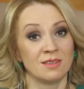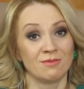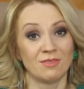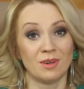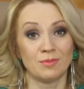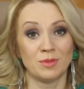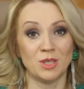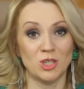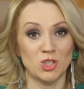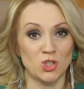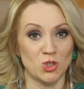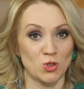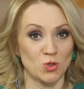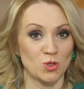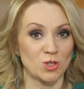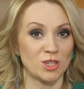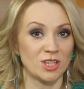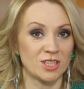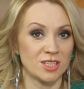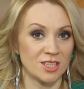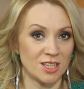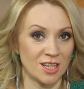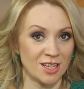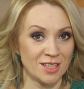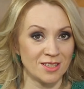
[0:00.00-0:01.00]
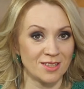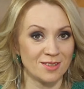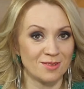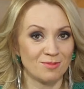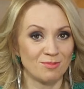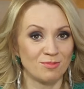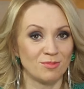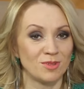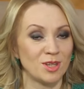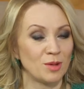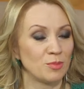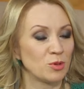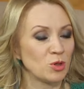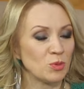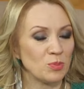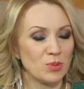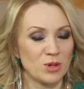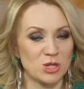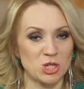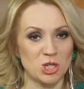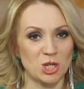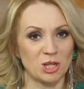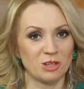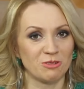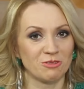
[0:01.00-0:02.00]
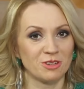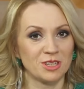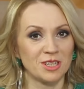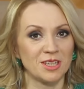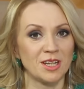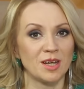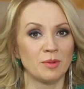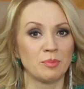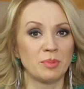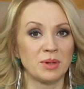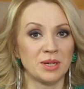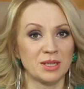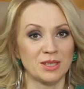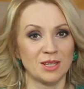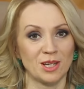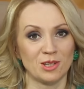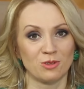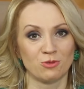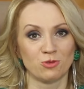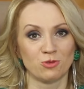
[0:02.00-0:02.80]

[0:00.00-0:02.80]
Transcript: вам есть что сказать, добро пожаловать на портал